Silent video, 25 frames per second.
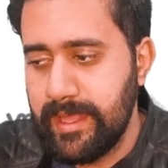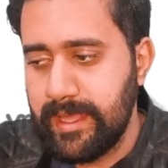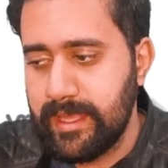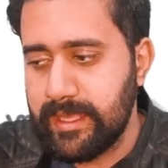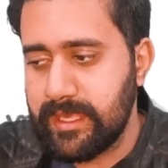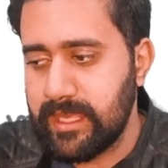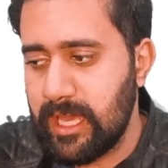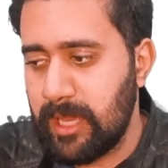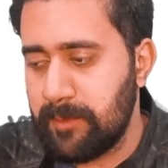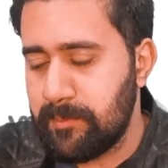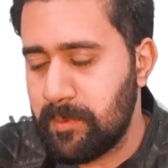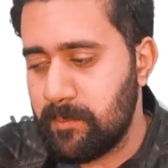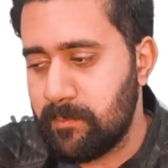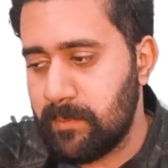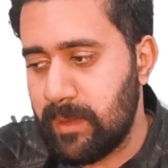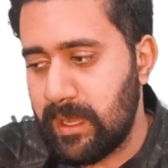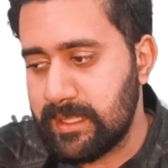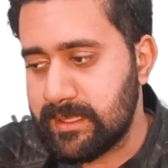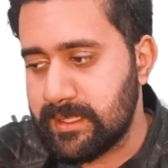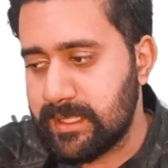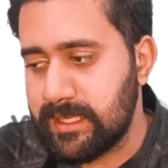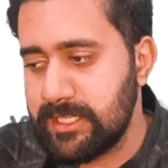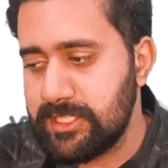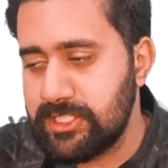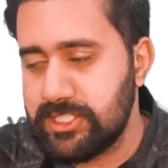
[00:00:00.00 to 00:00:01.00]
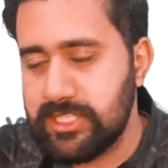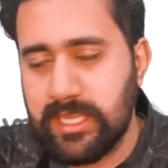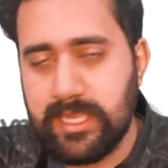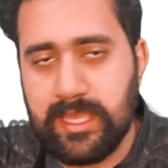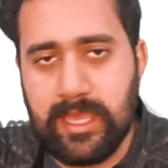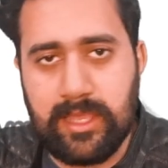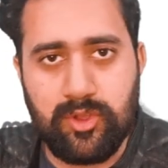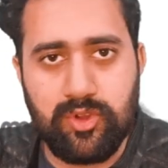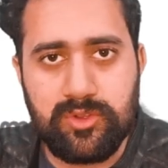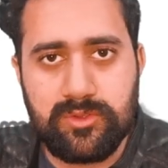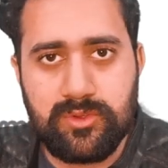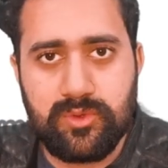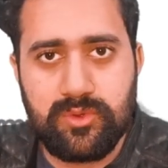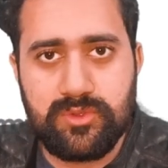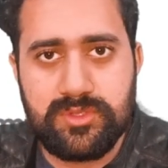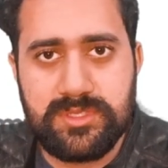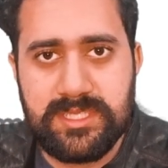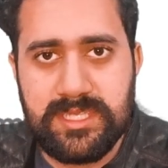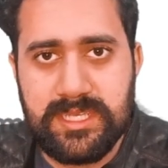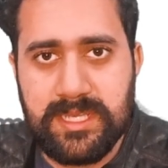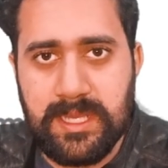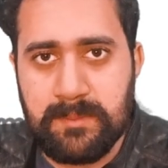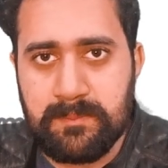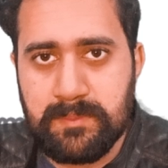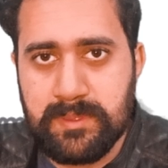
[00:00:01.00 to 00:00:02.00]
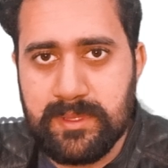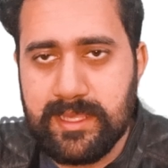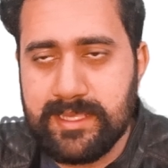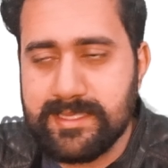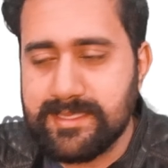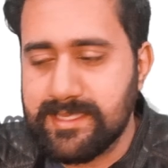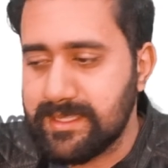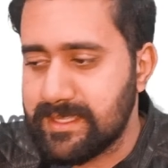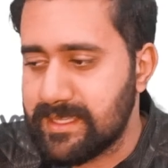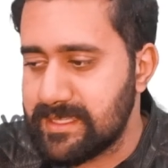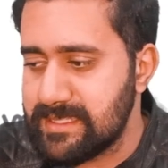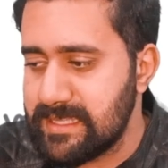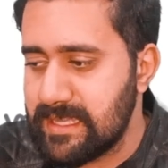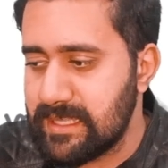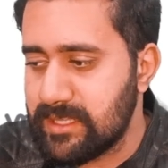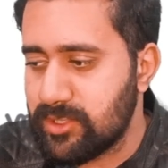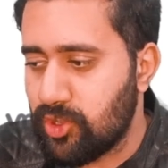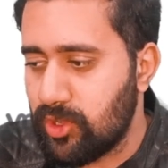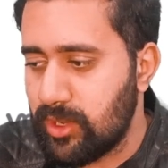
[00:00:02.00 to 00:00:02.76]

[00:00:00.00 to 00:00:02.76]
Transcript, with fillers: यहाँ पर बात की जाए कि कौन कौन सी कंपनीज इनके साथ